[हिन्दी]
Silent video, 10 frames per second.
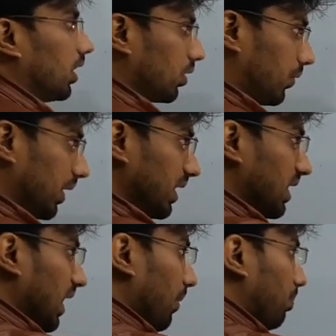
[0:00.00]
तो फ्रेंड्स
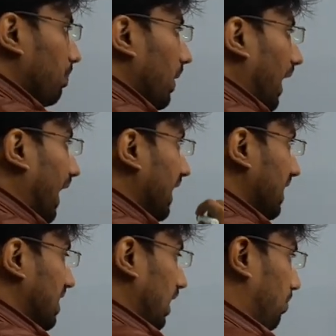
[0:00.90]
ये
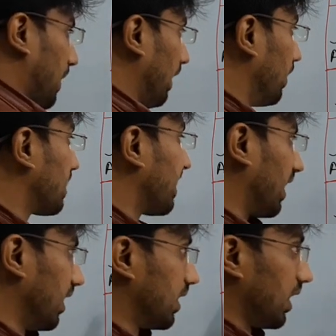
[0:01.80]
एडिशनल प्राइवेट
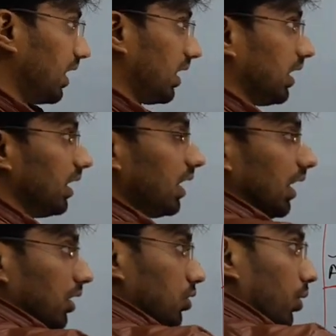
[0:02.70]
सेक्रेटरी की
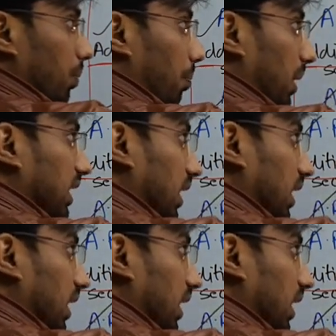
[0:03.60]
जो पद